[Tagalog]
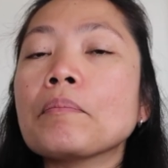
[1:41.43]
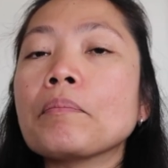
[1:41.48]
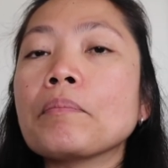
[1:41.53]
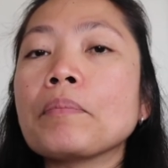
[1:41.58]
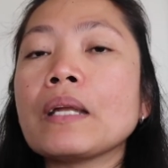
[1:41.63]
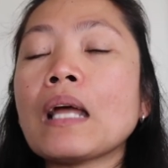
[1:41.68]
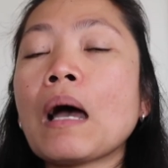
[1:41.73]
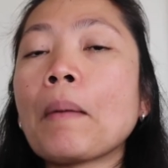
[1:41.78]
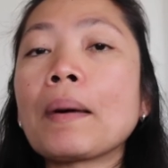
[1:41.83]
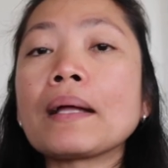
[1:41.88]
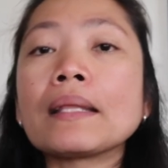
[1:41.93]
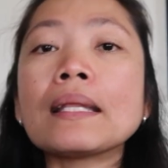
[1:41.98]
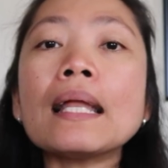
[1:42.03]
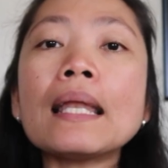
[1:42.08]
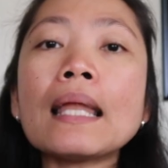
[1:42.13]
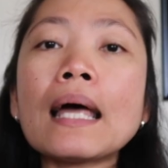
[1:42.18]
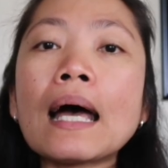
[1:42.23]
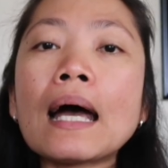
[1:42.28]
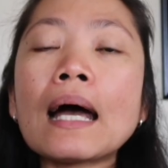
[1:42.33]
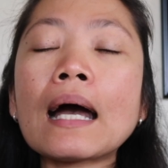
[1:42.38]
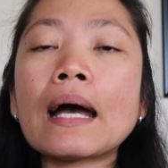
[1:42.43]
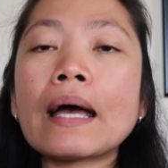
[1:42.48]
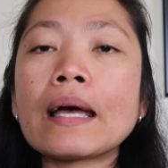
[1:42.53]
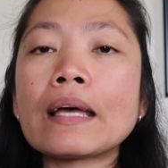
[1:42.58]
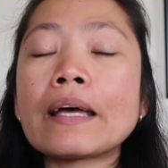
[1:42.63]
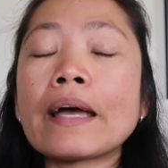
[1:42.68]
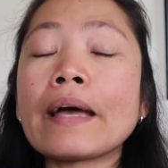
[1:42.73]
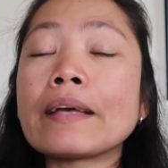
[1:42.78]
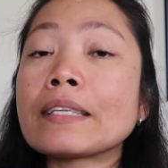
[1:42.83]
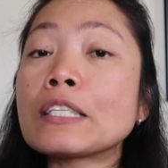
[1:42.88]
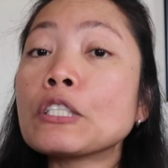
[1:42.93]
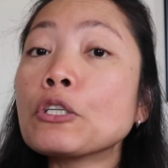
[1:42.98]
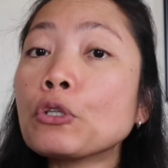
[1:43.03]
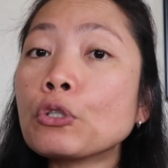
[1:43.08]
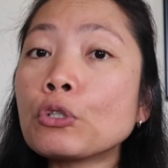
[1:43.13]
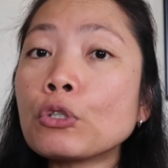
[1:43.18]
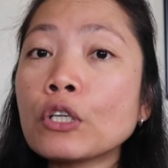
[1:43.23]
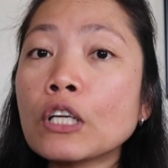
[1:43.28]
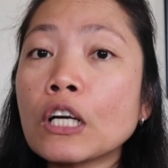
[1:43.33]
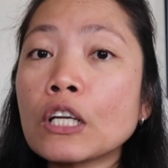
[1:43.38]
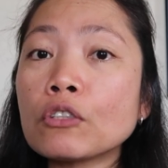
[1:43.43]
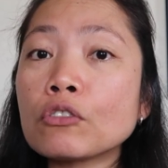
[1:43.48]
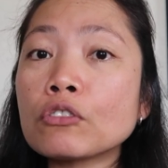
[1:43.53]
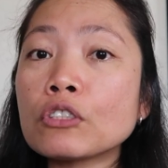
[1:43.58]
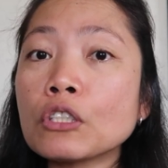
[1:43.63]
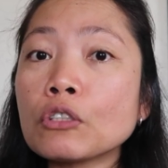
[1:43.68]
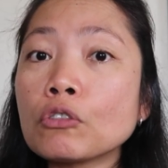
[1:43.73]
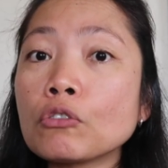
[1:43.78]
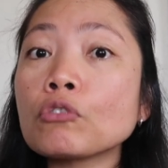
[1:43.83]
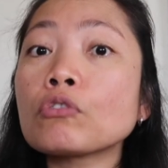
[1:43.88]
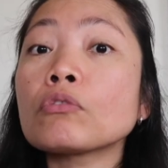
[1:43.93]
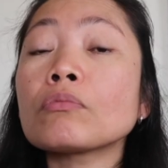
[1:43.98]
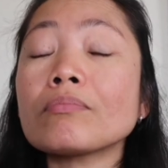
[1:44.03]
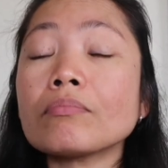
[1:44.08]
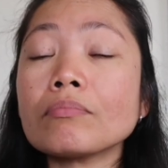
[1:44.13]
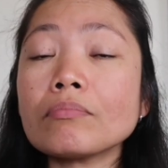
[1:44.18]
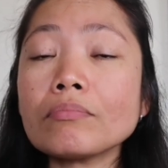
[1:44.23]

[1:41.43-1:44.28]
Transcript: pinapadala, kaya siguro ganun siguro